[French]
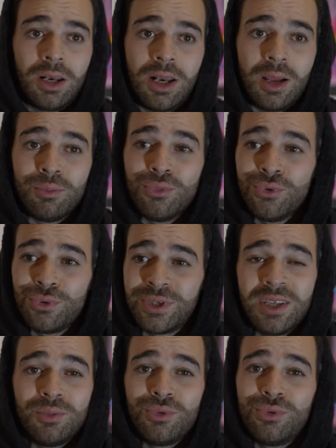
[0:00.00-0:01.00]
la muse
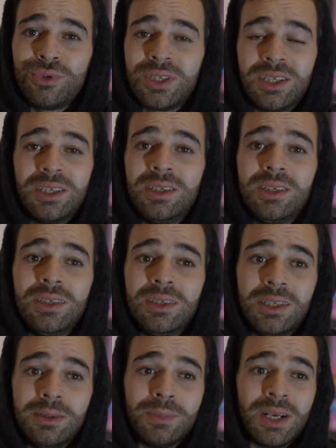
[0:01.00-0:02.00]
des muses, qui,
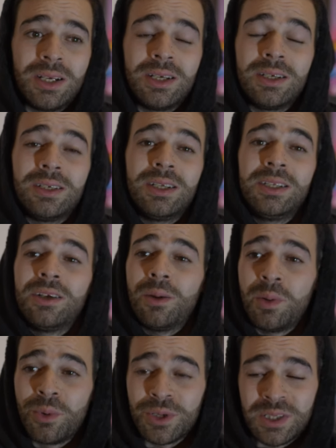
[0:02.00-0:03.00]
m'a
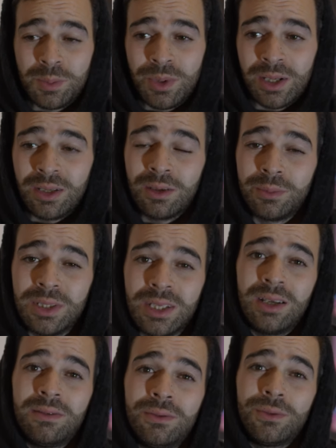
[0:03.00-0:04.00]
énormément inspiré dans mes
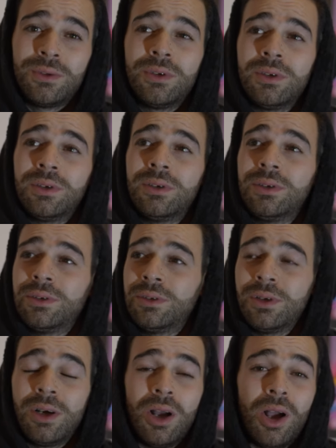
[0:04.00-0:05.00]
travaux
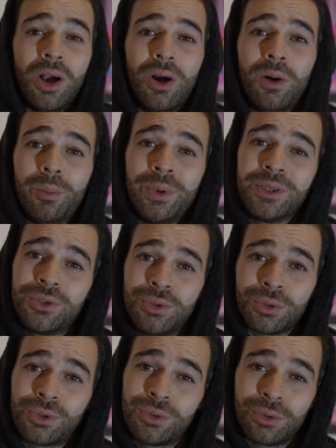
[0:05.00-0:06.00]
en,
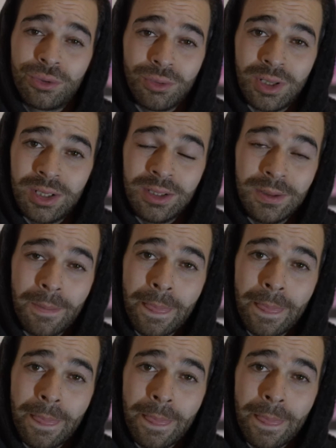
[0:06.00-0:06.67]
peinture sur toile.